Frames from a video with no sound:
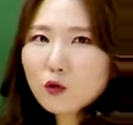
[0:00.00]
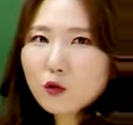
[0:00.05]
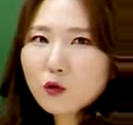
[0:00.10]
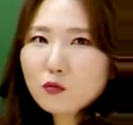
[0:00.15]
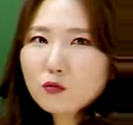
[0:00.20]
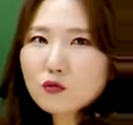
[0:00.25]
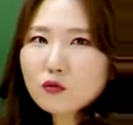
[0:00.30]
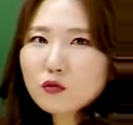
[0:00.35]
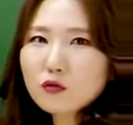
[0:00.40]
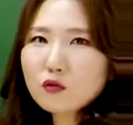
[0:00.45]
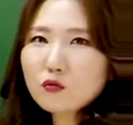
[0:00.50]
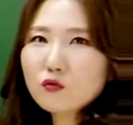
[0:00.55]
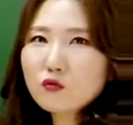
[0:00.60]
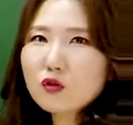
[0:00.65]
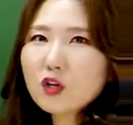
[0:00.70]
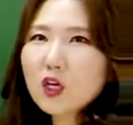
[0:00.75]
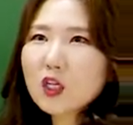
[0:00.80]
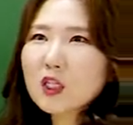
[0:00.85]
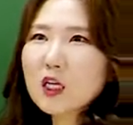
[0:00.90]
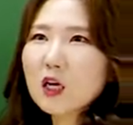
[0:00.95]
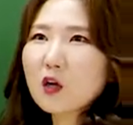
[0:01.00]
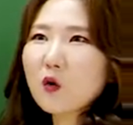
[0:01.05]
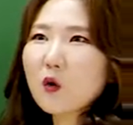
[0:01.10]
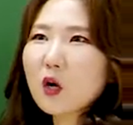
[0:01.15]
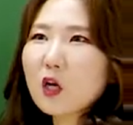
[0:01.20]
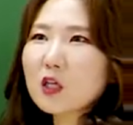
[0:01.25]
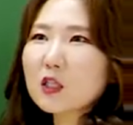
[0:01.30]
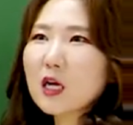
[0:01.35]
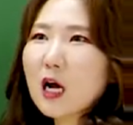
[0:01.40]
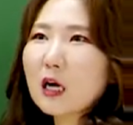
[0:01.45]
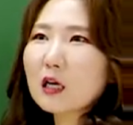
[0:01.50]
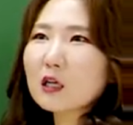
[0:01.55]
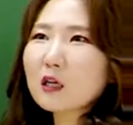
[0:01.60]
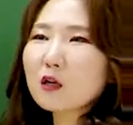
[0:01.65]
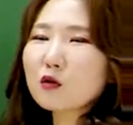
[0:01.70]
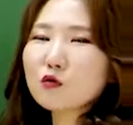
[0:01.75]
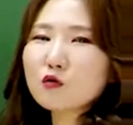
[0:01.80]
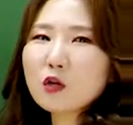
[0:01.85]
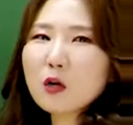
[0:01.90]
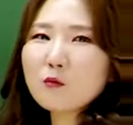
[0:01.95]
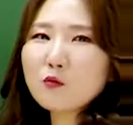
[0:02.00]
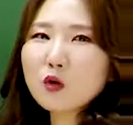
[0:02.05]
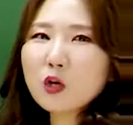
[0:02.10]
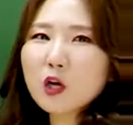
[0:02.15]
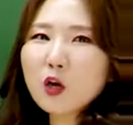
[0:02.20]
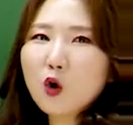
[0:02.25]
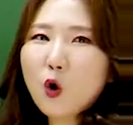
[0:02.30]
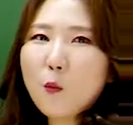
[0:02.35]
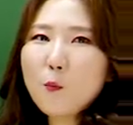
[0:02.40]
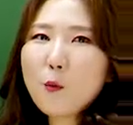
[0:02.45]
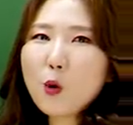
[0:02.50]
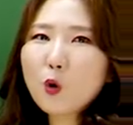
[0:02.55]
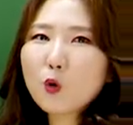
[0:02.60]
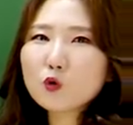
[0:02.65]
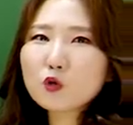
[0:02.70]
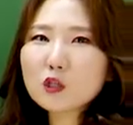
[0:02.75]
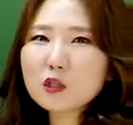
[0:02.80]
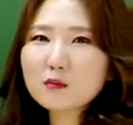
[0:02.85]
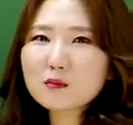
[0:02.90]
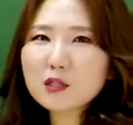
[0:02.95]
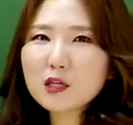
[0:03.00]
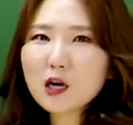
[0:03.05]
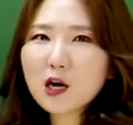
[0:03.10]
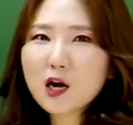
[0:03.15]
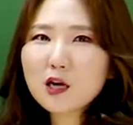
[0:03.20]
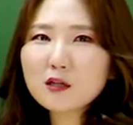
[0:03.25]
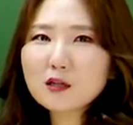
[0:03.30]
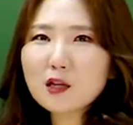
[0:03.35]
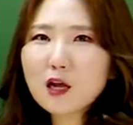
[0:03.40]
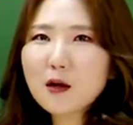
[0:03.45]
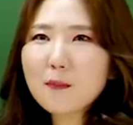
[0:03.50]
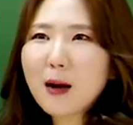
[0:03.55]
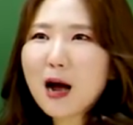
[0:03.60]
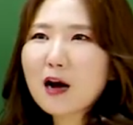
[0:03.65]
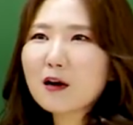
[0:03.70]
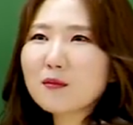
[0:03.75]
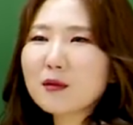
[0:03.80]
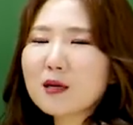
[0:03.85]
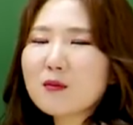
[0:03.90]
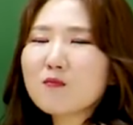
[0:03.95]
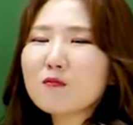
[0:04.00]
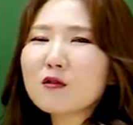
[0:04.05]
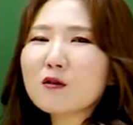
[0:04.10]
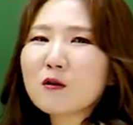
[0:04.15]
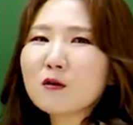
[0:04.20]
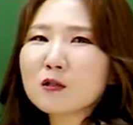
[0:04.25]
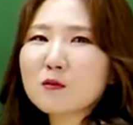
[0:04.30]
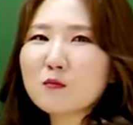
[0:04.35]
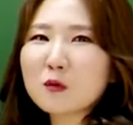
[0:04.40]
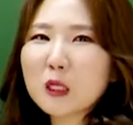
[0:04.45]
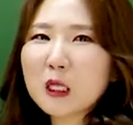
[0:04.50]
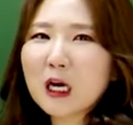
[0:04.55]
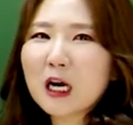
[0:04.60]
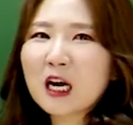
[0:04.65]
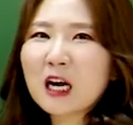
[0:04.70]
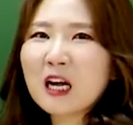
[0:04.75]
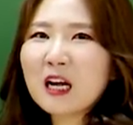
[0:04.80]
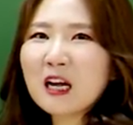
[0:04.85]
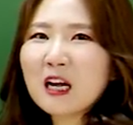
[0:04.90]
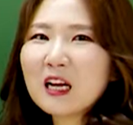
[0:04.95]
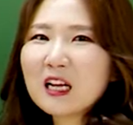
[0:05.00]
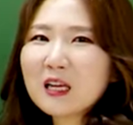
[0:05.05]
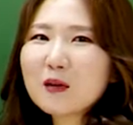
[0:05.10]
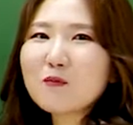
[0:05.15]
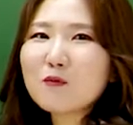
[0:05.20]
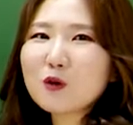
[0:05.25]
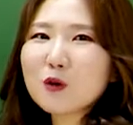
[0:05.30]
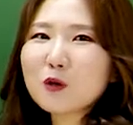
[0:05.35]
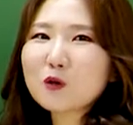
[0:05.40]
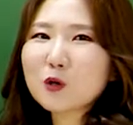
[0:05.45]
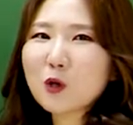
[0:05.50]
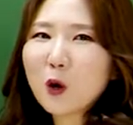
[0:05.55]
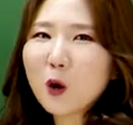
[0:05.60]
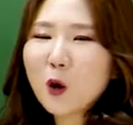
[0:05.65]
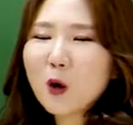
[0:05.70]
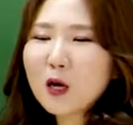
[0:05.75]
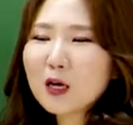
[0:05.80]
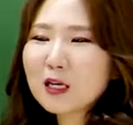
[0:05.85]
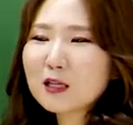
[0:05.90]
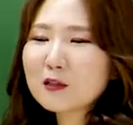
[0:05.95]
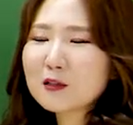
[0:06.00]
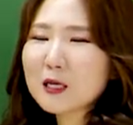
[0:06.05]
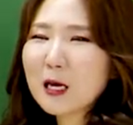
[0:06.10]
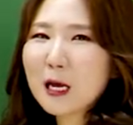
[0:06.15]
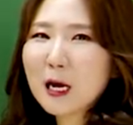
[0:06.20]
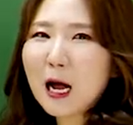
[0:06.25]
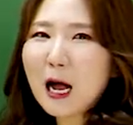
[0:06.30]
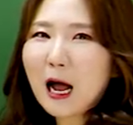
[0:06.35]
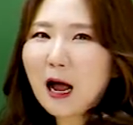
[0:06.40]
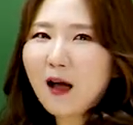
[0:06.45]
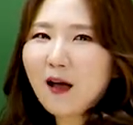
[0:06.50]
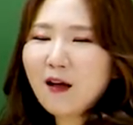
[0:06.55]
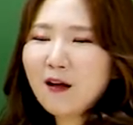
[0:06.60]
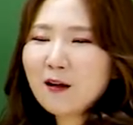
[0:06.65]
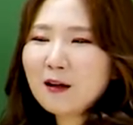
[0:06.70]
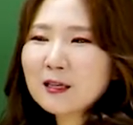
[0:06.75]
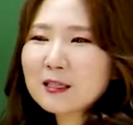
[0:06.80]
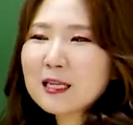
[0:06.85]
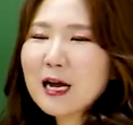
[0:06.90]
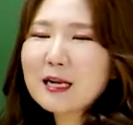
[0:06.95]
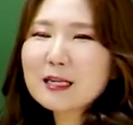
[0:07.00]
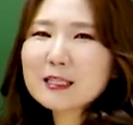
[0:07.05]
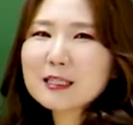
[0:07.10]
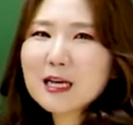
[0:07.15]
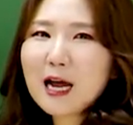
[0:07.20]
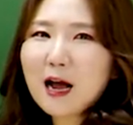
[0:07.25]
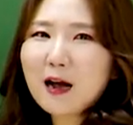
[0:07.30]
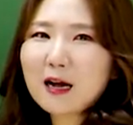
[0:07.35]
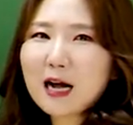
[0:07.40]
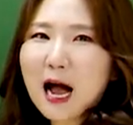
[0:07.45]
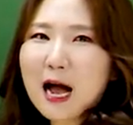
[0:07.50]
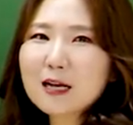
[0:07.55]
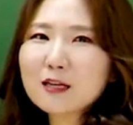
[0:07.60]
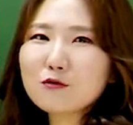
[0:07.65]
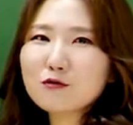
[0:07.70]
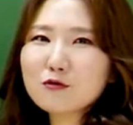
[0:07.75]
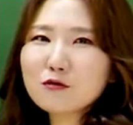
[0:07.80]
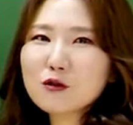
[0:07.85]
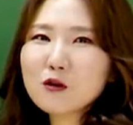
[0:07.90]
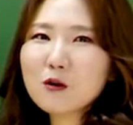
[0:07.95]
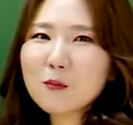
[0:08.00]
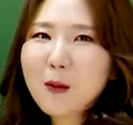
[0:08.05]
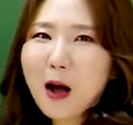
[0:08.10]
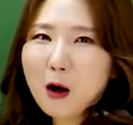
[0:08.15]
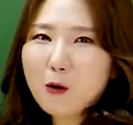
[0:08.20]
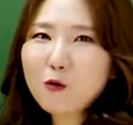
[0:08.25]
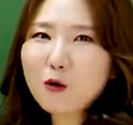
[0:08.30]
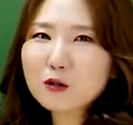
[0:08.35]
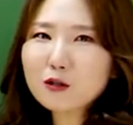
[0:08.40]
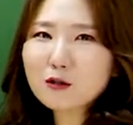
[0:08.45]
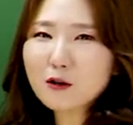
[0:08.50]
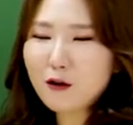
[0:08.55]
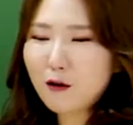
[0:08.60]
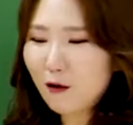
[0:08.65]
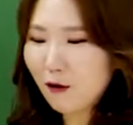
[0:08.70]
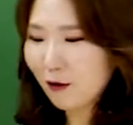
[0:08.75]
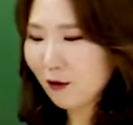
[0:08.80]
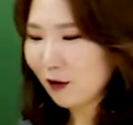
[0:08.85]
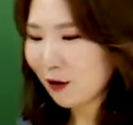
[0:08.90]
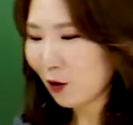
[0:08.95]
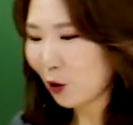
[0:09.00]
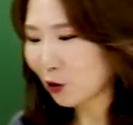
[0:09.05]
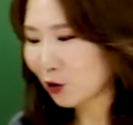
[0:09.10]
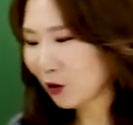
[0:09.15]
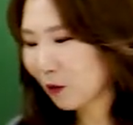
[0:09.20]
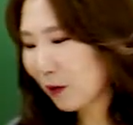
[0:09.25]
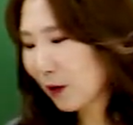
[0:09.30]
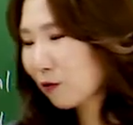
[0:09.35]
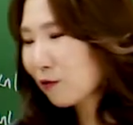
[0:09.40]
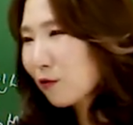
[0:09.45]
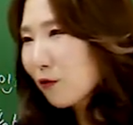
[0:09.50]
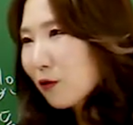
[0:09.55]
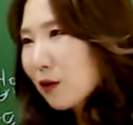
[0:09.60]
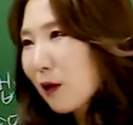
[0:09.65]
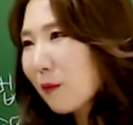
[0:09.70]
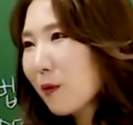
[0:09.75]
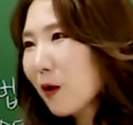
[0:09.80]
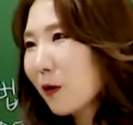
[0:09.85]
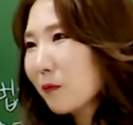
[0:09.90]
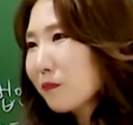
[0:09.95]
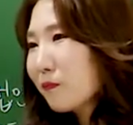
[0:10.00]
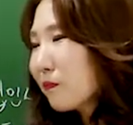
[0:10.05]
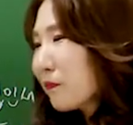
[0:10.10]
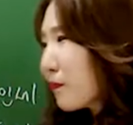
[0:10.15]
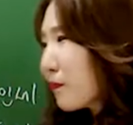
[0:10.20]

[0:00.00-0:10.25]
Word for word: 여러분 우리가 재경관리사 안 그래도 세무회계 겁먹고 지금 시작하는데 마음이 힘들어집니다. 힘들어져요. 그래서 제가 살짝 강의 순서를 바꿨어요. 어떻게 바꿀 거냐면